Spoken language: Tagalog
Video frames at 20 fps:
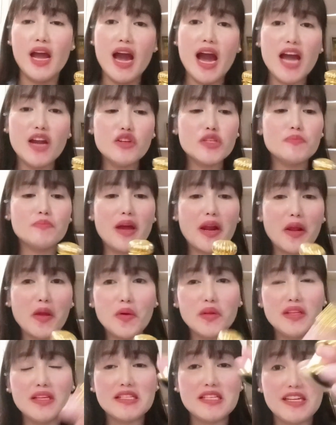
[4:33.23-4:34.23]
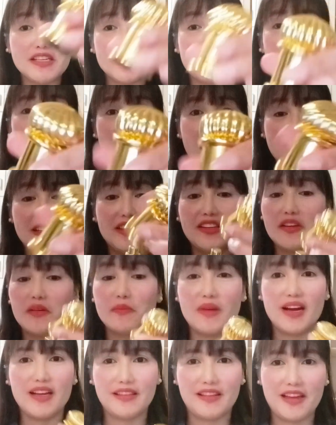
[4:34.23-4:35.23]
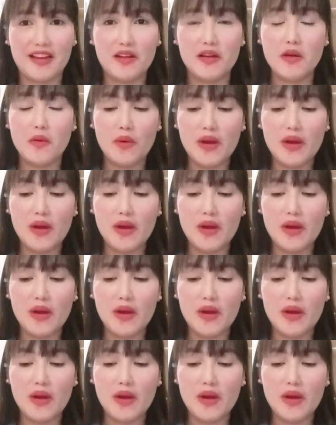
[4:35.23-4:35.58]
halos pareho din sila ng quality ng bottle.